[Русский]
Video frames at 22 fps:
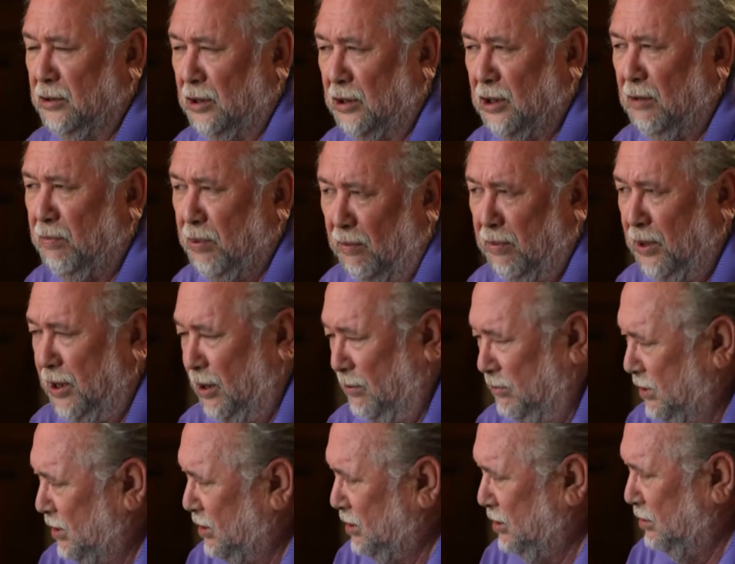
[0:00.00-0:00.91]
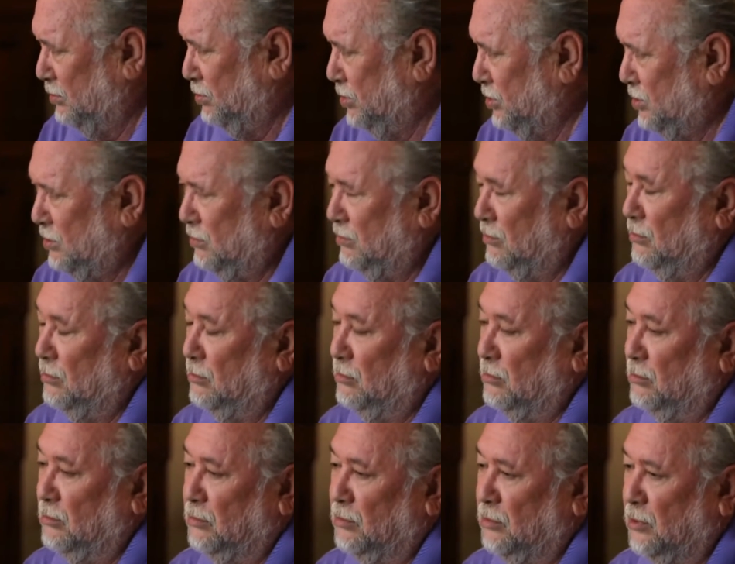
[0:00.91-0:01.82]
э, тогда проблем, да, допустим.
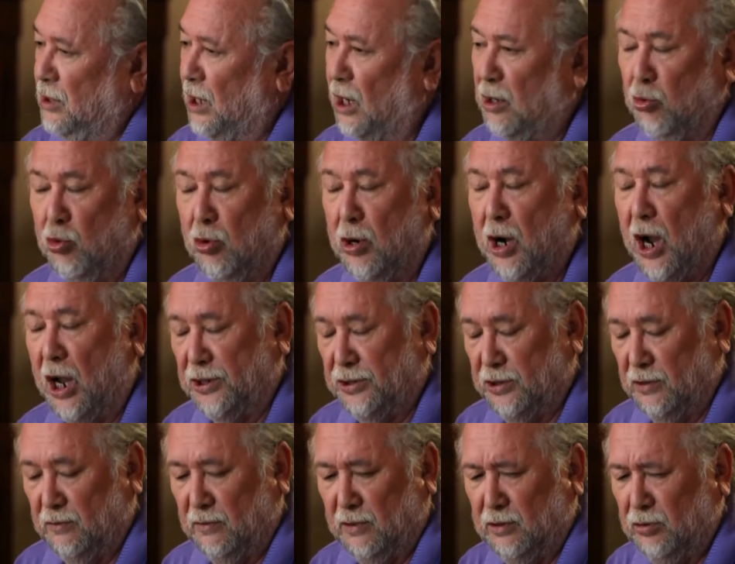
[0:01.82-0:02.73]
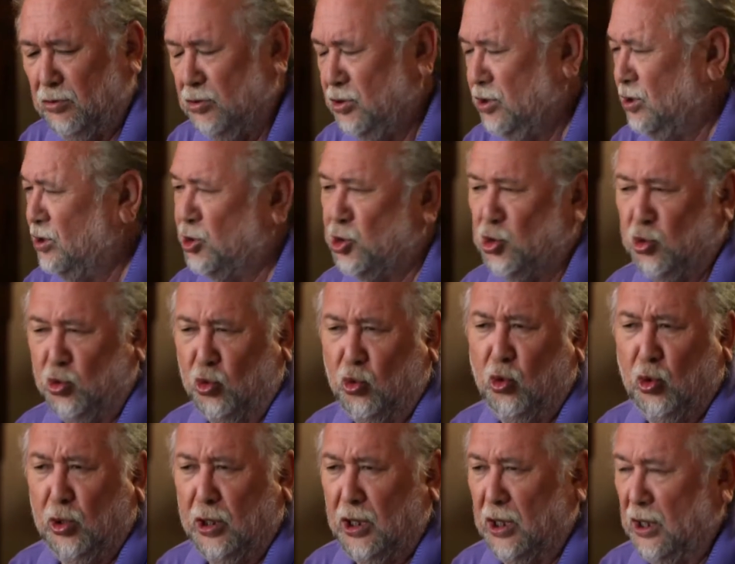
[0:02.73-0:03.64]
Как и у каждого. То есть это
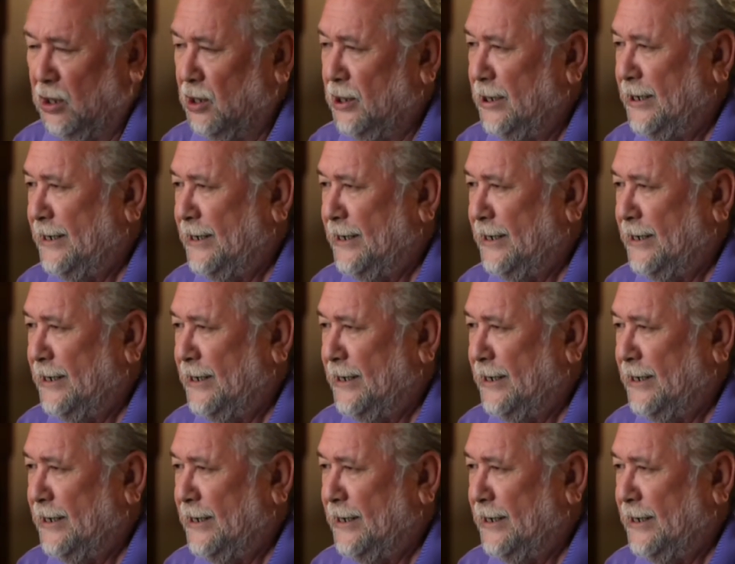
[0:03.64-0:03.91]
школа,